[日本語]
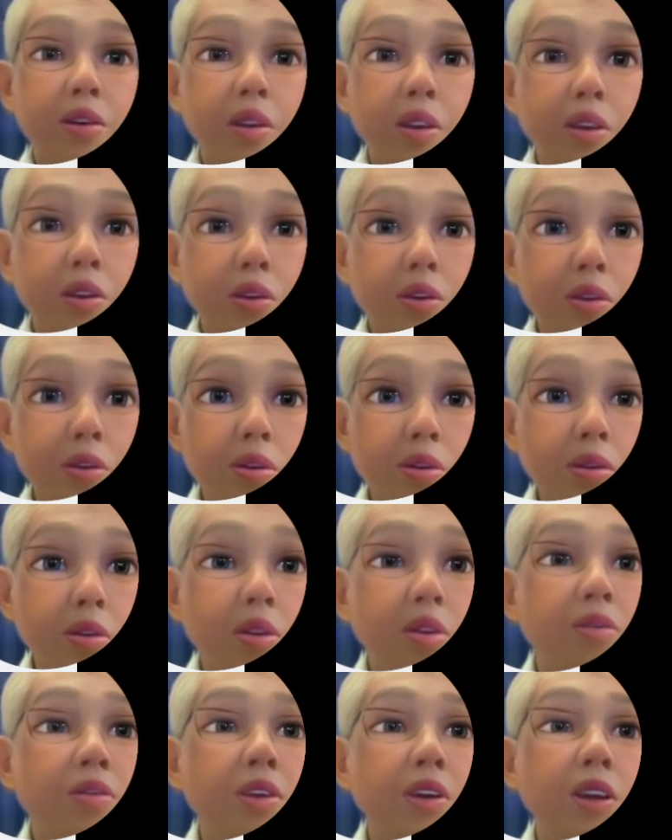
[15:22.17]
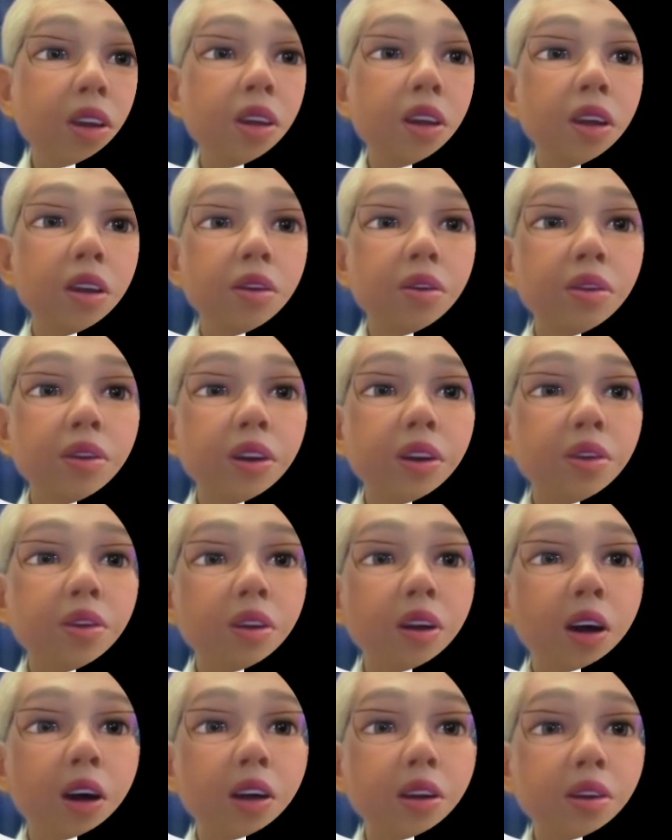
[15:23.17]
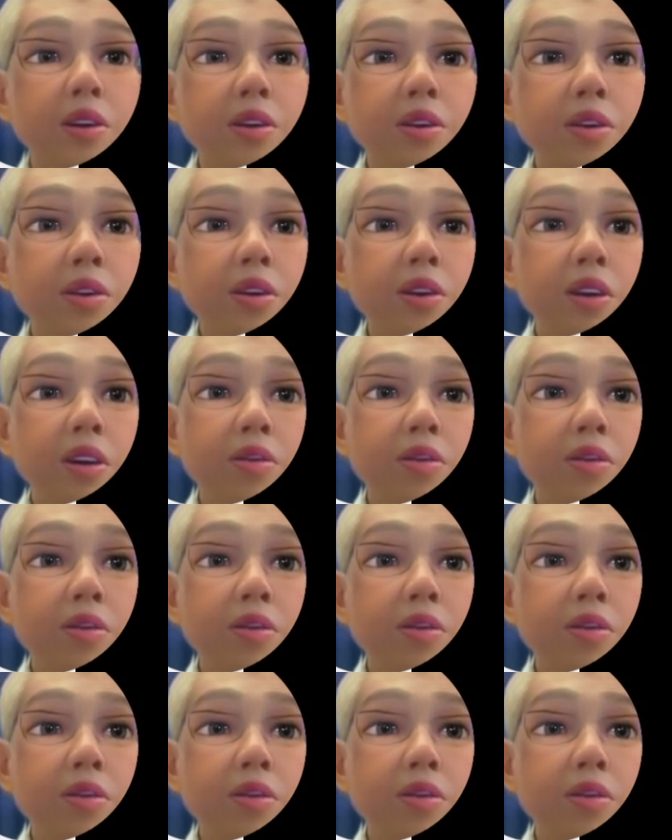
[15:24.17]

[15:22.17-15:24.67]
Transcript: で数字も出てるんですが数